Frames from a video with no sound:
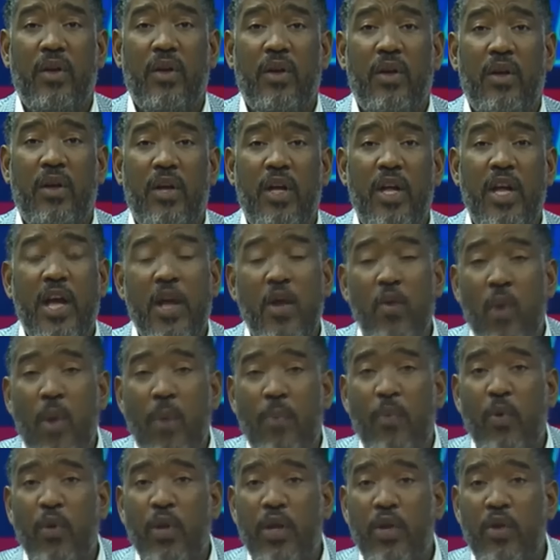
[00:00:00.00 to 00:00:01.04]
y que no ha
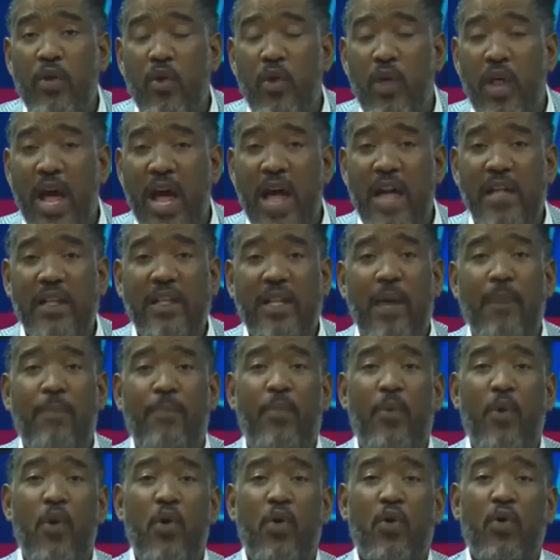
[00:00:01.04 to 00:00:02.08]
podido dar
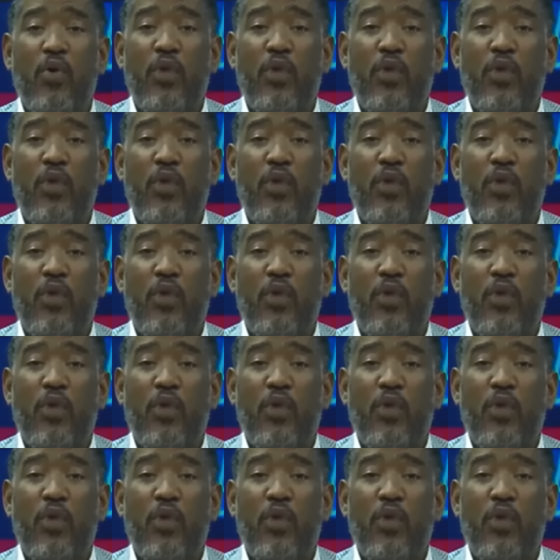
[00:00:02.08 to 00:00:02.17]
tampoco